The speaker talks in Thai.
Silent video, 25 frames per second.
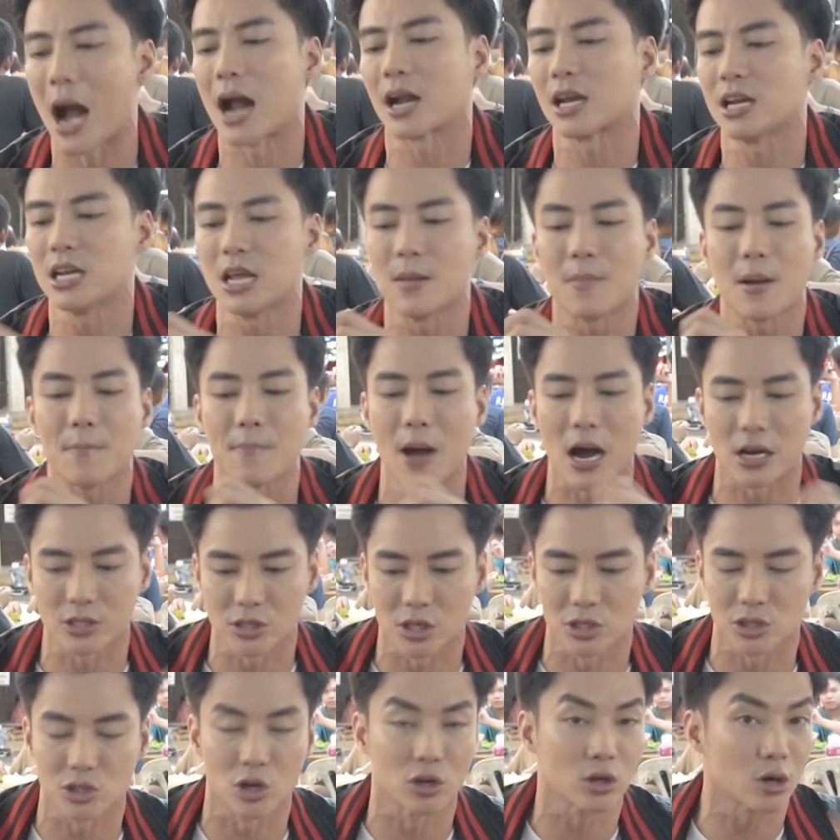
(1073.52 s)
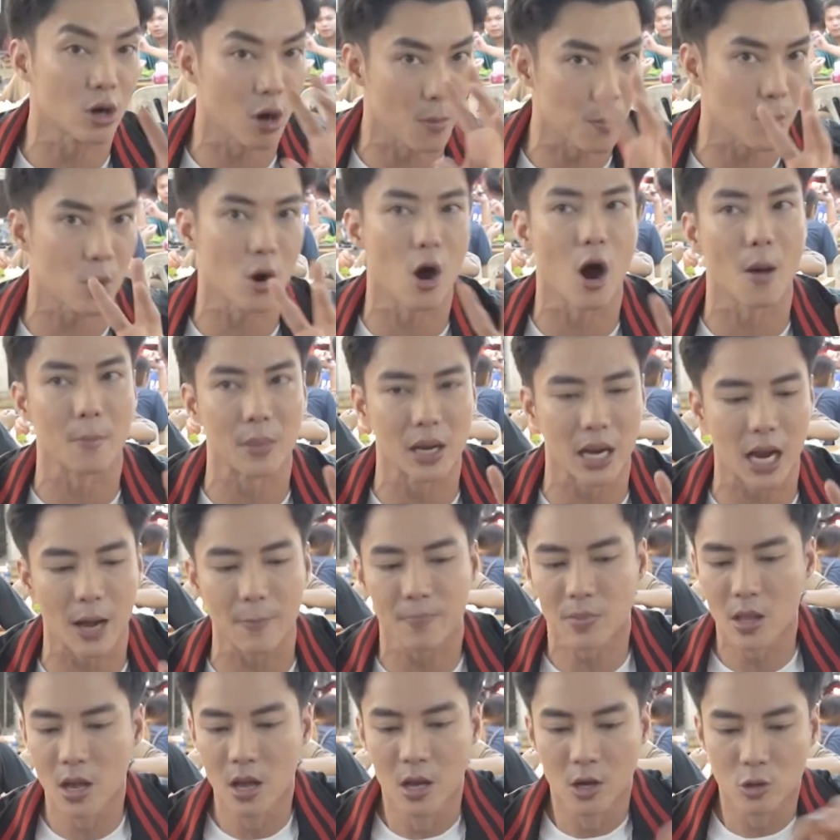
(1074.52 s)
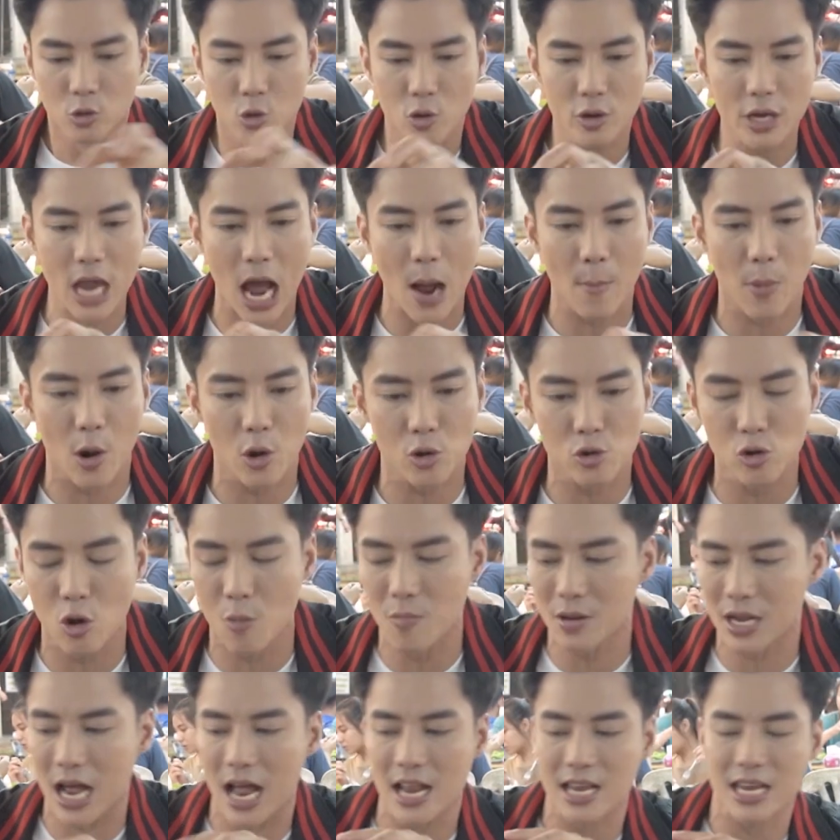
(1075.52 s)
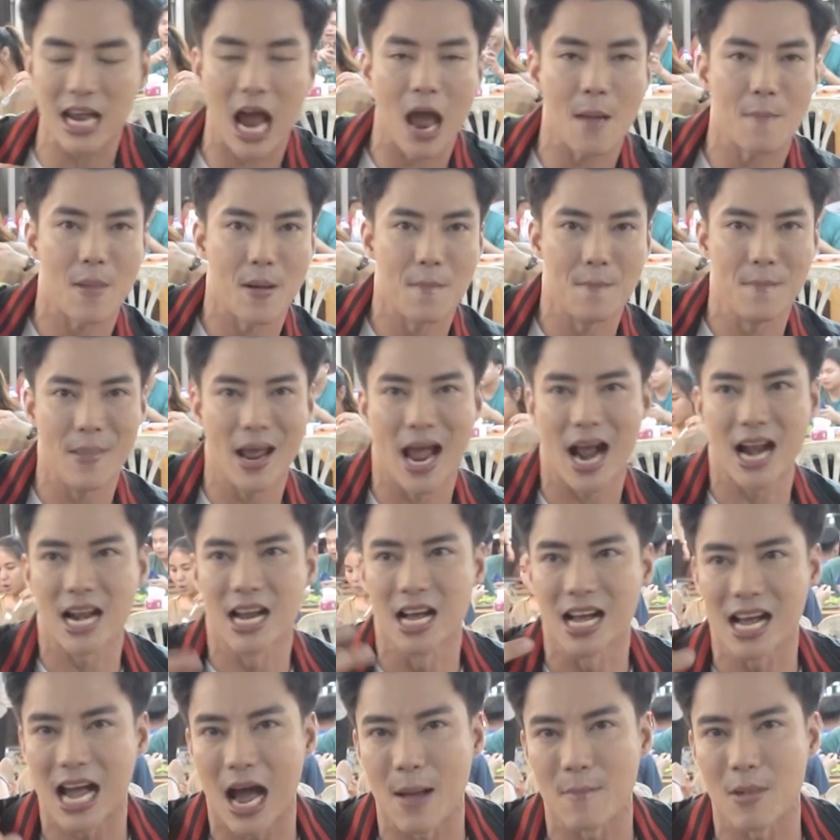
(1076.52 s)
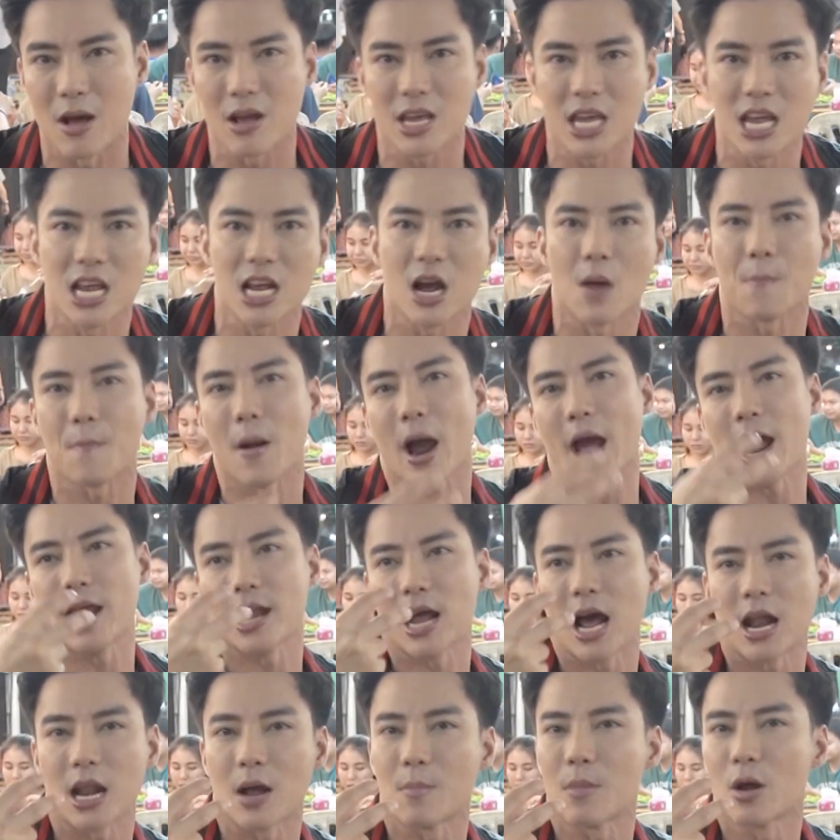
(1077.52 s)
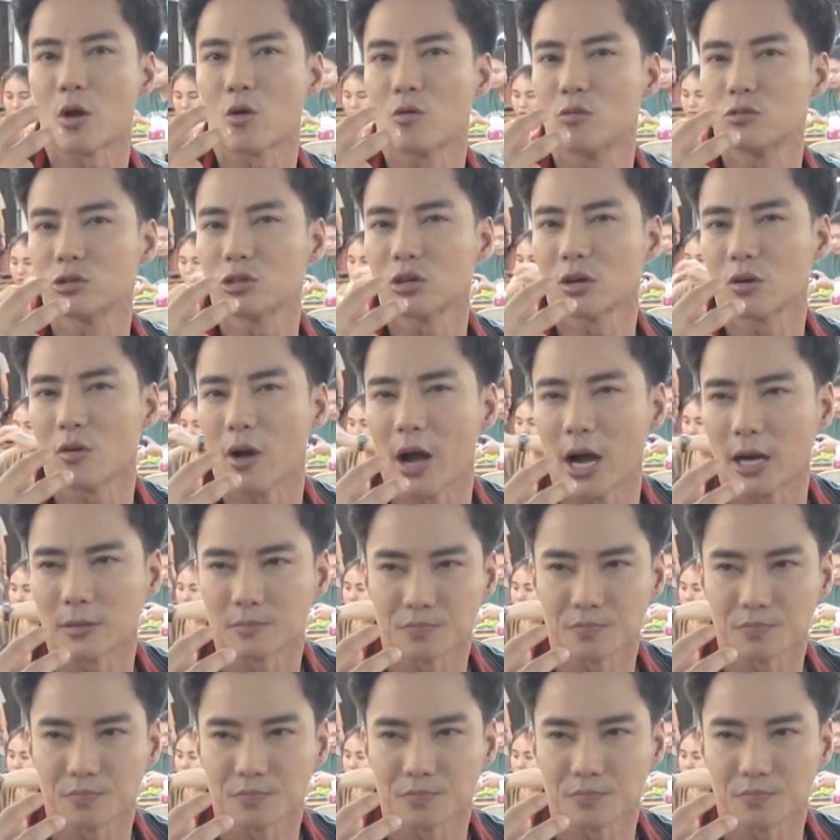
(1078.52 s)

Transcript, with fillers: ผักที่นี่เป็นผักสดๆกรอบๆนะครับทุกอย่างพอรวมกันกลายเป็นเมี่ยงหนึ่งคำแล้วกินเข้าไปนะทำให้คุณรู้สึกว่า